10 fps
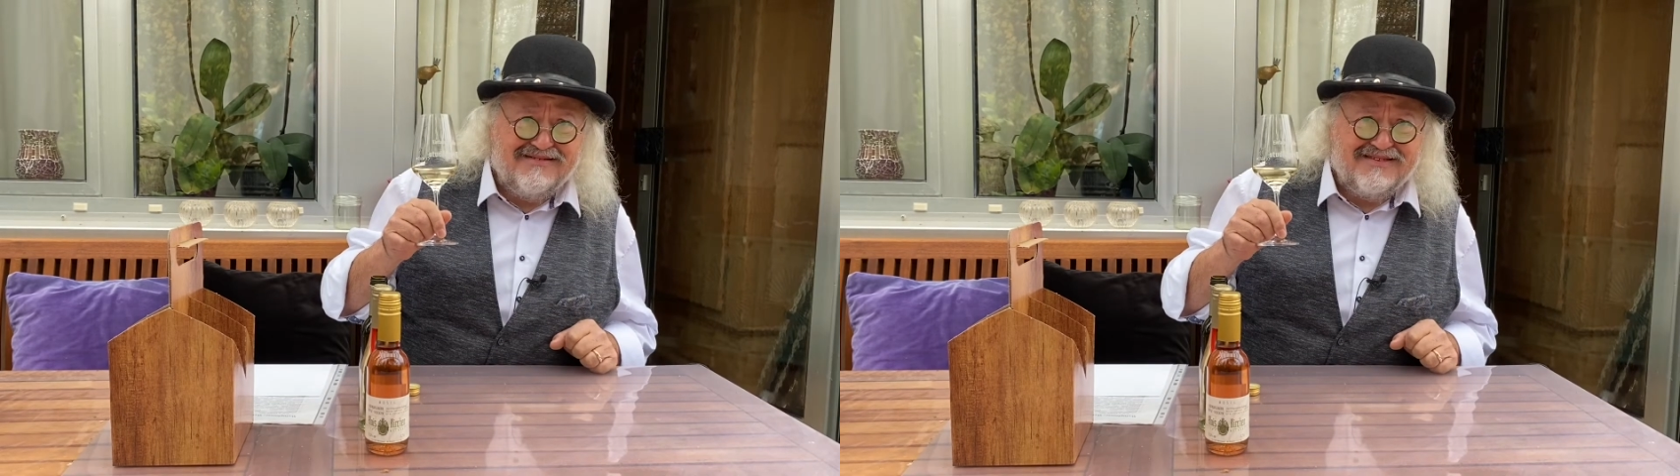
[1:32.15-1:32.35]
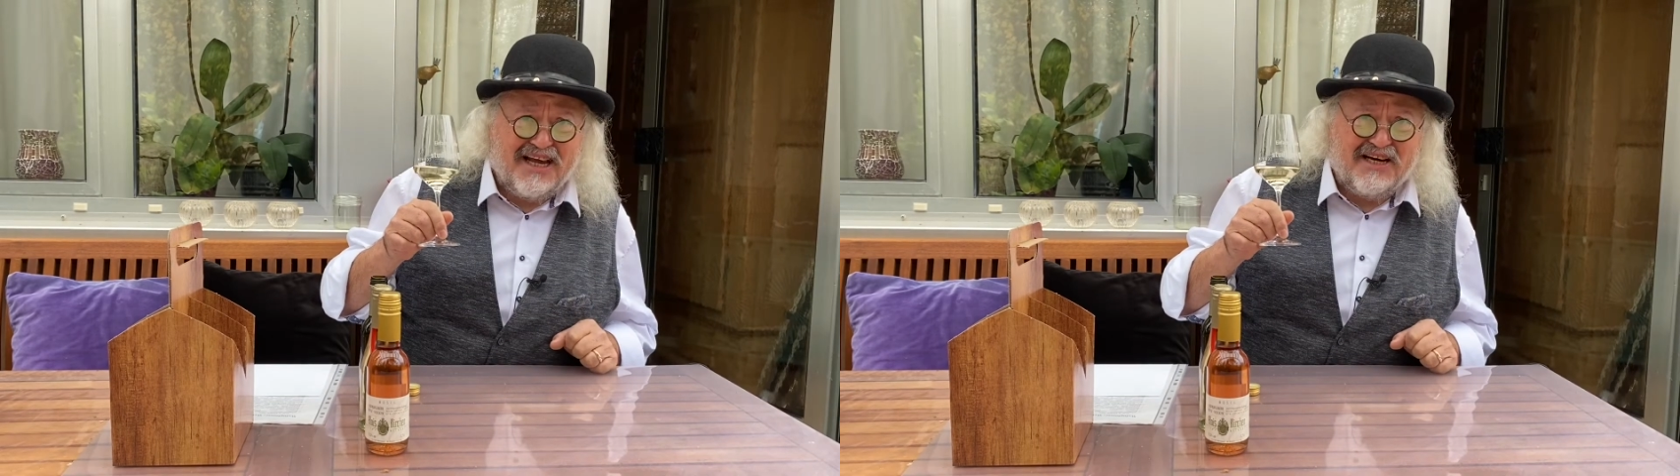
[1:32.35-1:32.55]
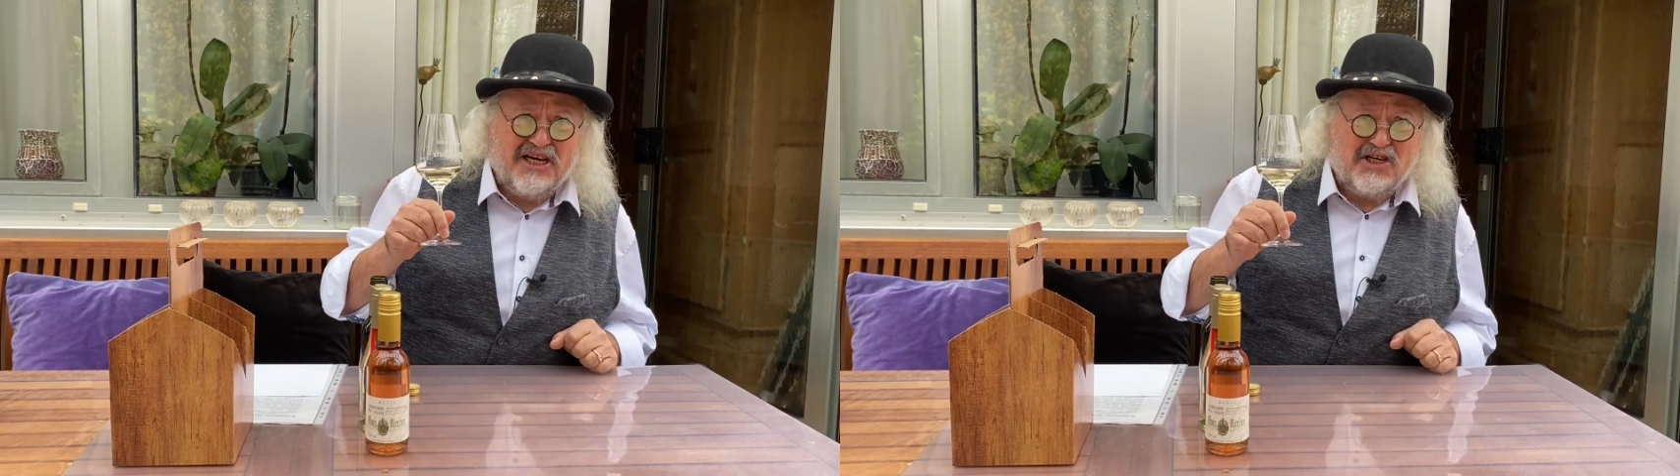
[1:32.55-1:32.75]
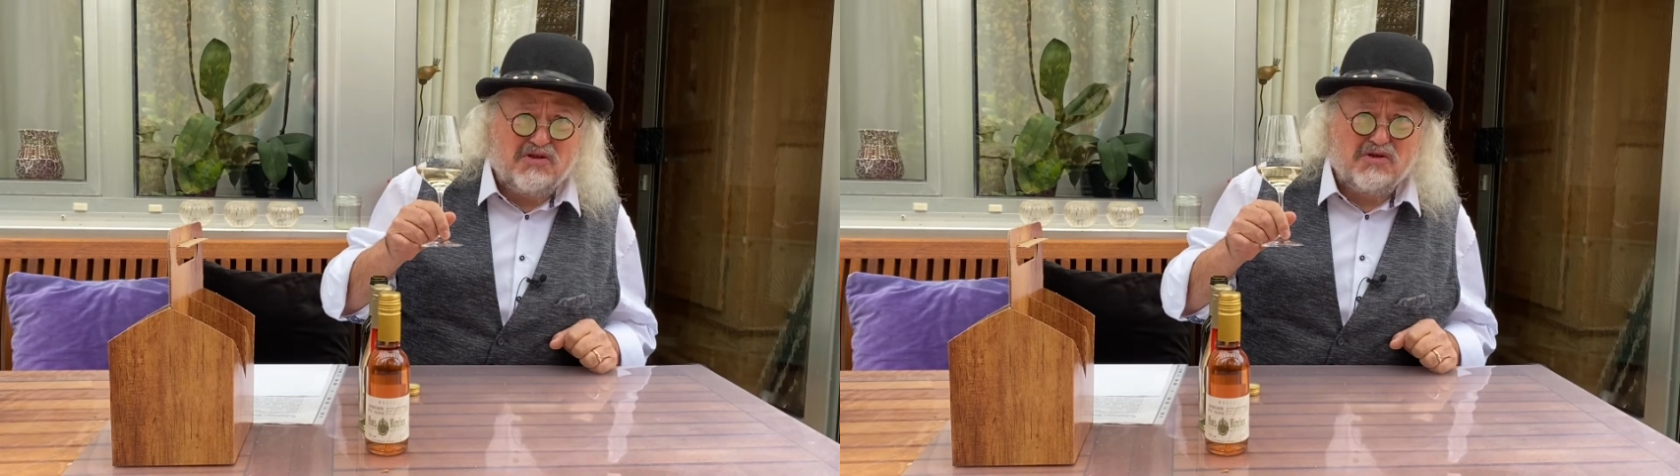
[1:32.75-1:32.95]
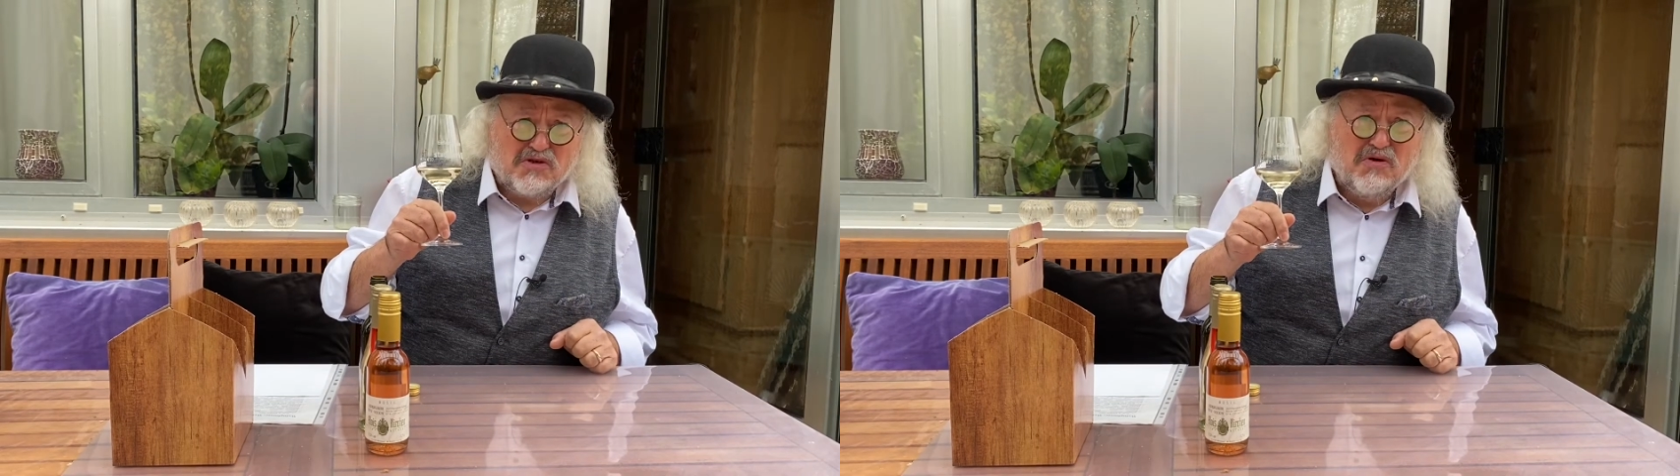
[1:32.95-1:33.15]
Der riecht
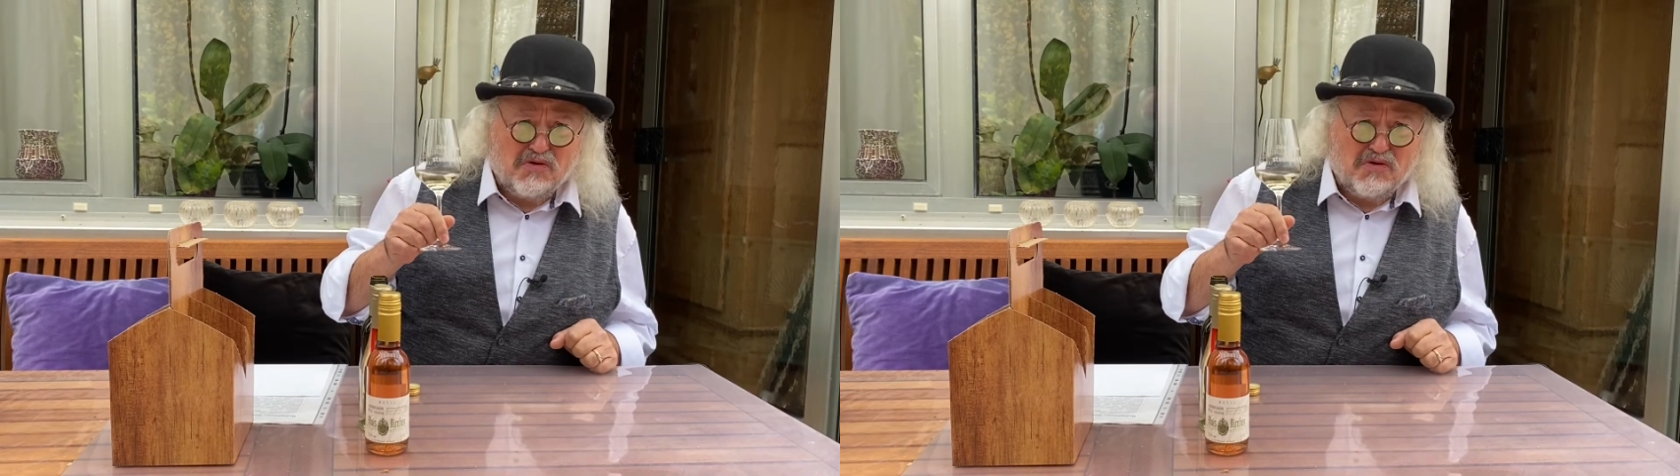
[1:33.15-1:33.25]
schon so